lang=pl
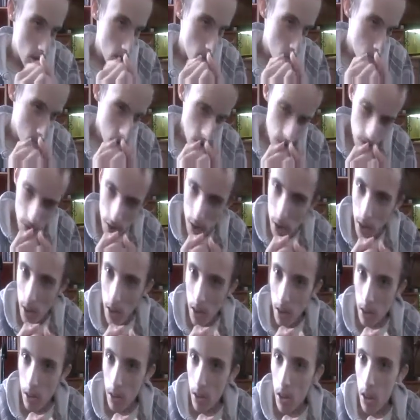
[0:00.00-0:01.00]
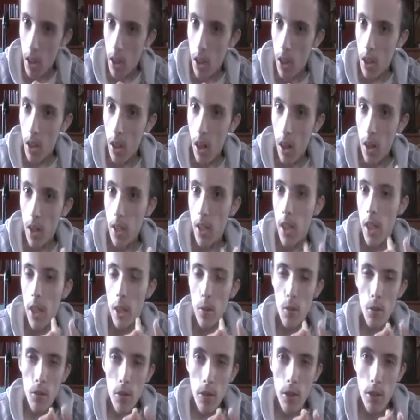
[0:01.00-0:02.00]
Bo ja wiecie, ale ja
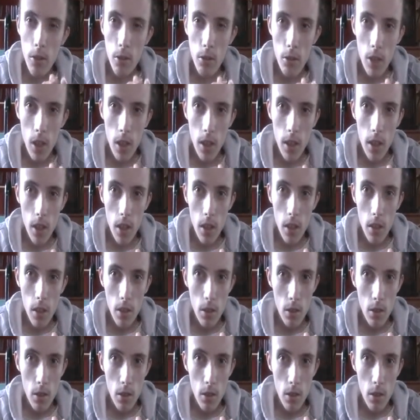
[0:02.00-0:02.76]
nie mówię tylko, dla te,